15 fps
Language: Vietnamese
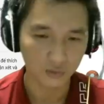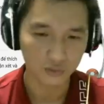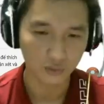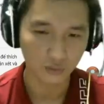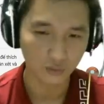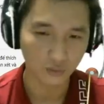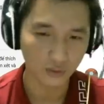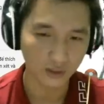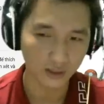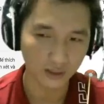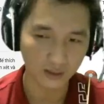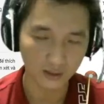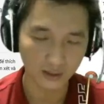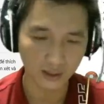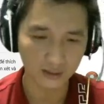số khối
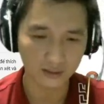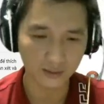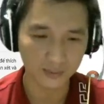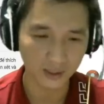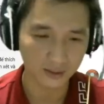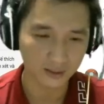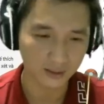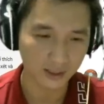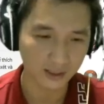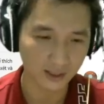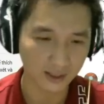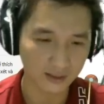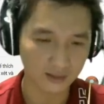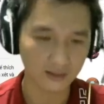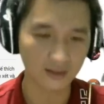ít người biết, ý
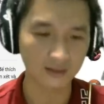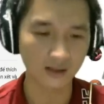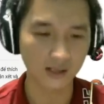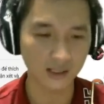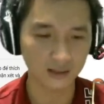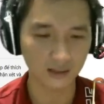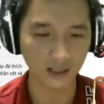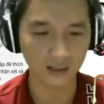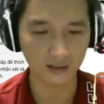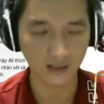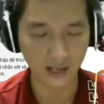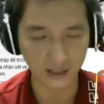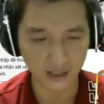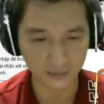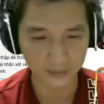là ít thiết
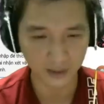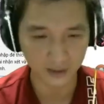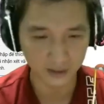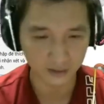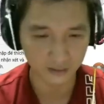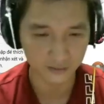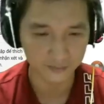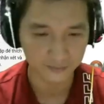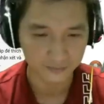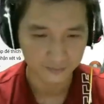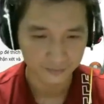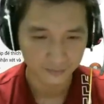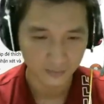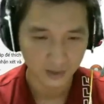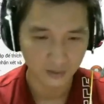đề cập tới thôi,
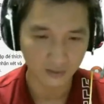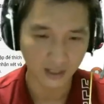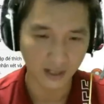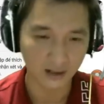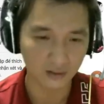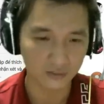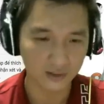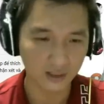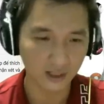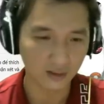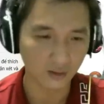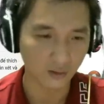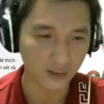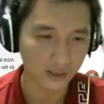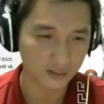còn lại hầu như là
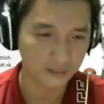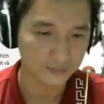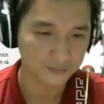có hết.